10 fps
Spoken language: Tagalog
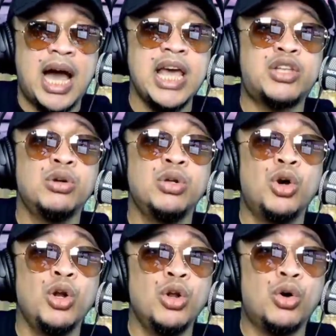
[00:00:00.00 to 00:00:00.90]
Kahit yung
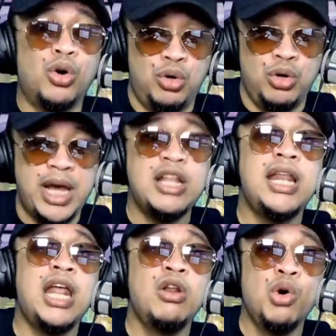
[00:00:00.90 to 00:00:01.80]
lolo ko,
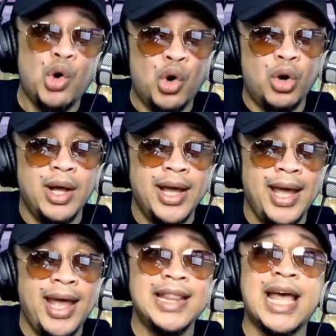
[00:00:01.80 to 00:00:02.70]
ay yung lelong ko,
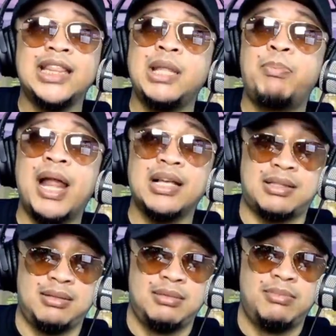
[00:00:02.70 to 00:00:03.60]
ay eh, 90
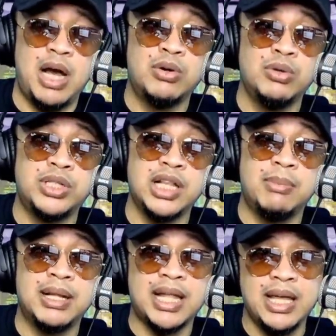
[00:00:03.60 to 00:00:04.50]
plus bago siya
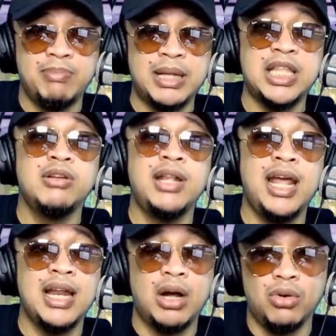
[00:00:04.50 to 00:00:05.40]
namatay. Pati yung
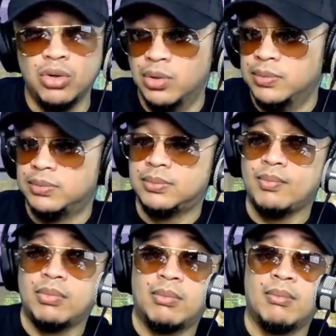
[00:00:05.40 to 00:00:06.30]
lelang ko.
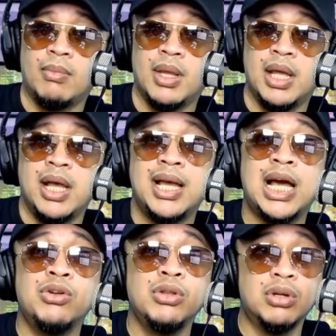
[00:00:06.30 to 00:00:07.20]

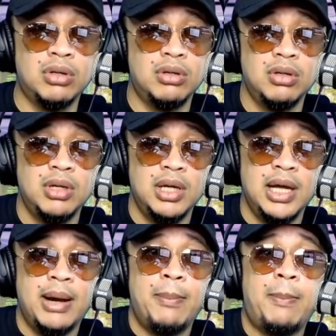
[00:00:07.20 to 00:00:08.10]
Ganun no.
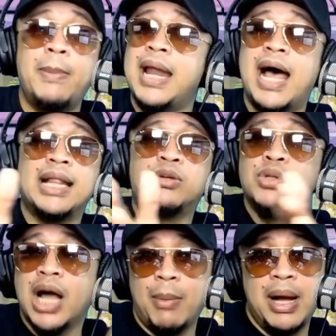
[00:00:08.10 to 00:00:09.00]
Lahat
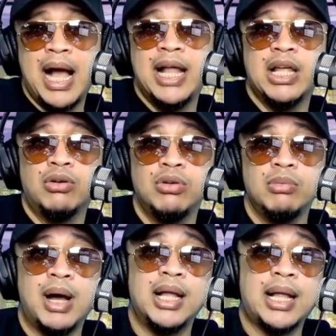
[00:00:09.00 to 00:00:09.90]
ho ng kamag-anak ko
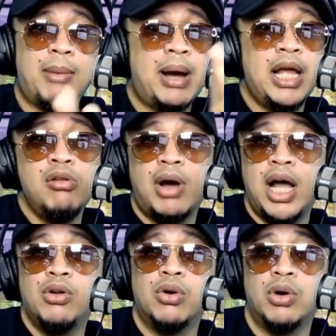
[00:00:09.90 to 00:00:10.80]
noon, mga, mga
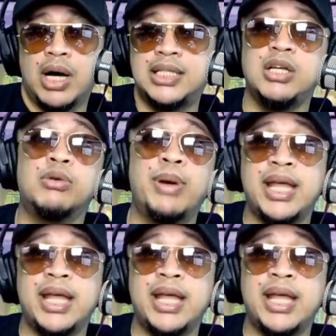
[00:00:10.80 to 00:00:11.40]
Ilocano ho, kasi oh,